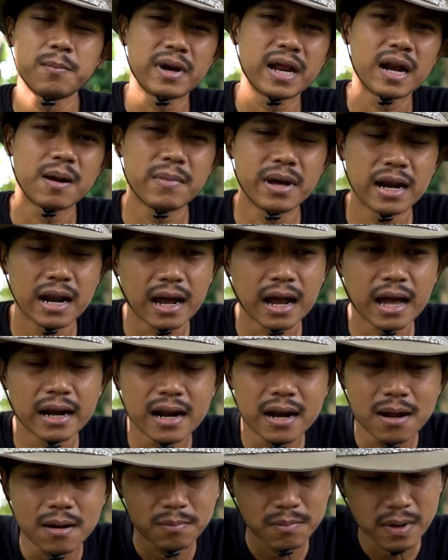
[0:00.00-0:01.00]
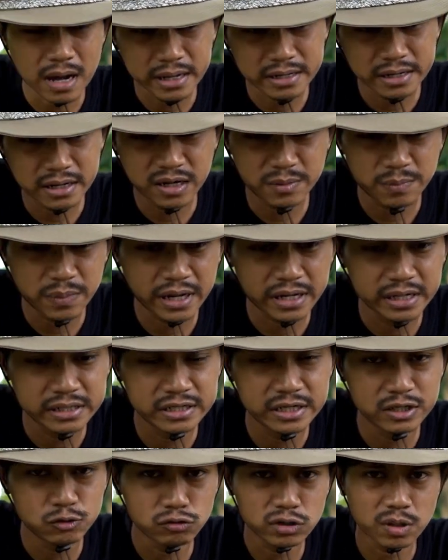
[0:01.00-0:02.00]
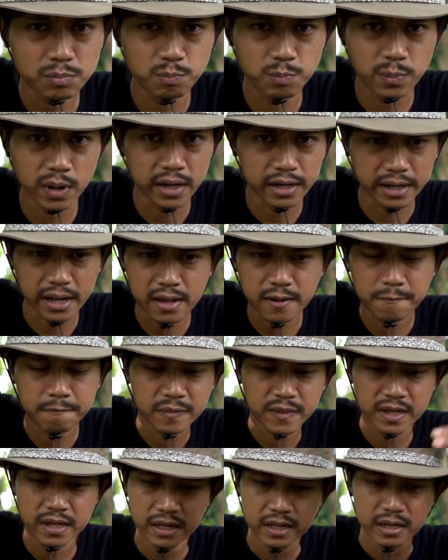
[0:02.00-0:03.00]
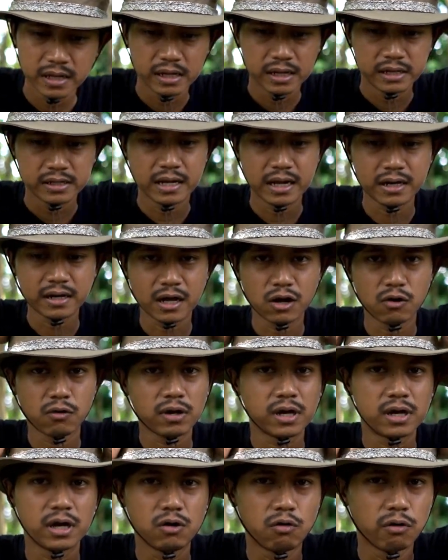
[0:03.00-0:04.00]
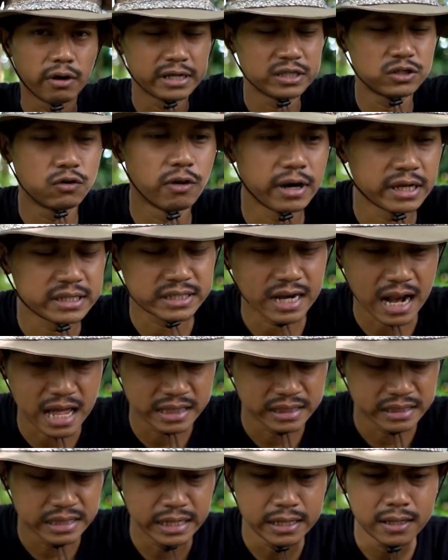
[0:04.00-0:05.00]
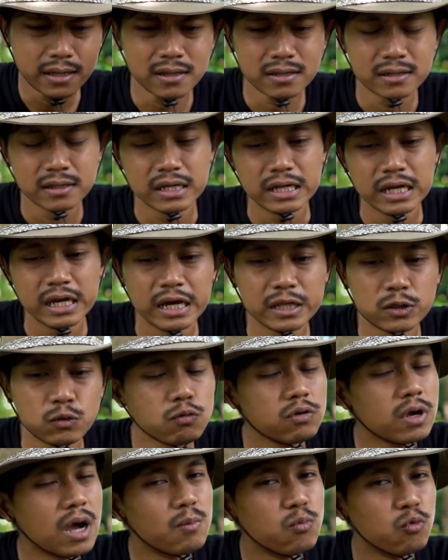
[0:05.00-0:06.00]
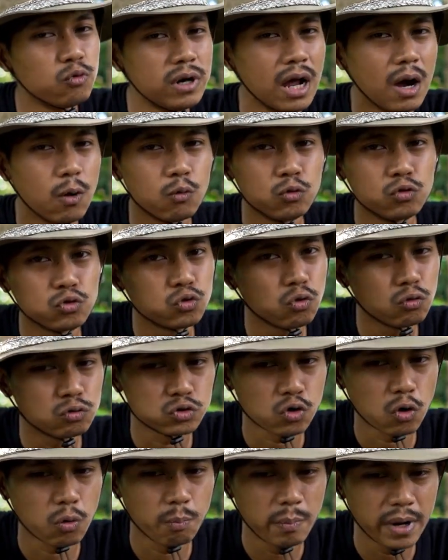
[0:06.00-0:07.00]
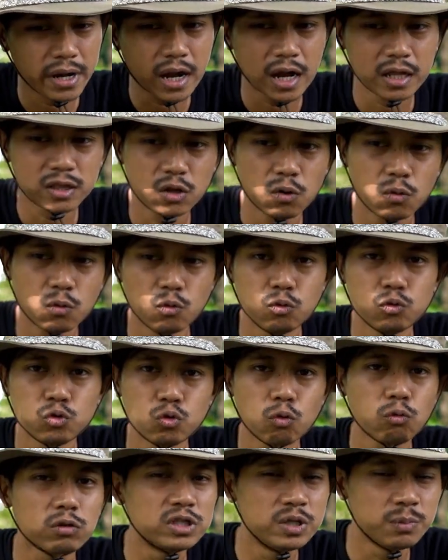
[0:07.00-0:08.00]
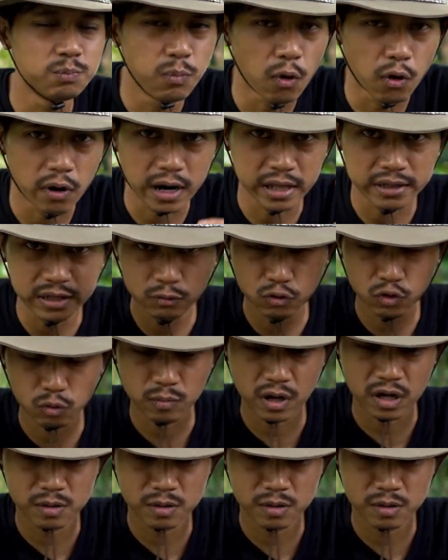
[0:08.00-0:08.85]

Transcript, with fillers: kemana-mana. Karena bahan yang dipakai di sini tuh tebel ya. Dan kalau kegores-gores ranting, itu nggak mudah untuk sobek atau untuk jebol nanti untuk